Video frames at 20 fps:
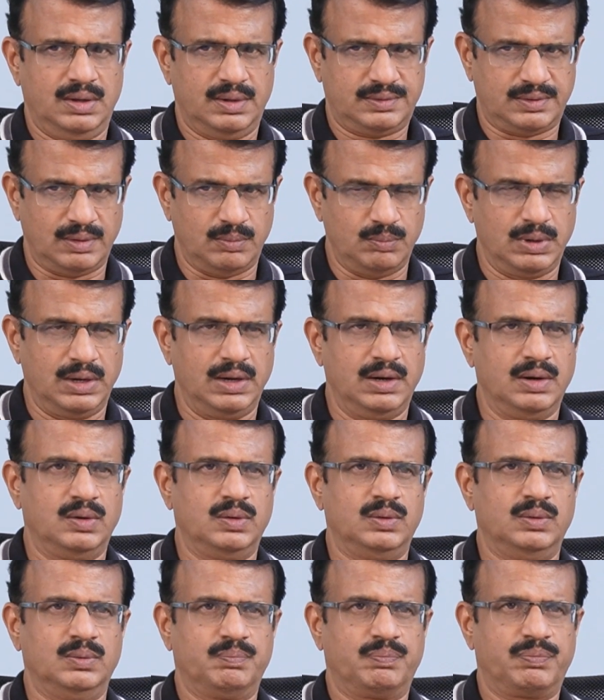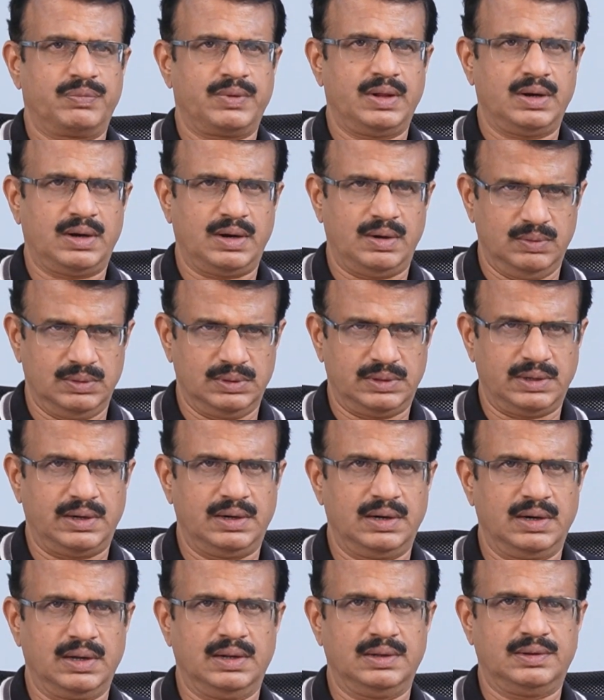అసెంబ్లీలో రేవంత్
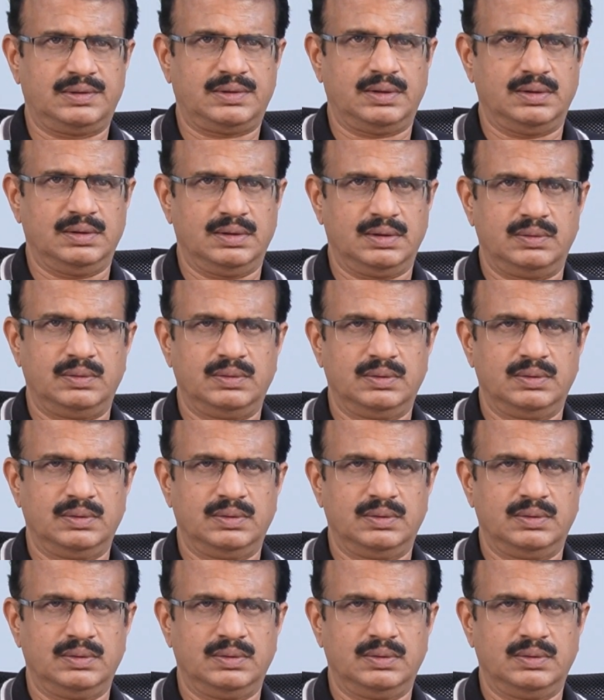రెడ్డిని కలిశారు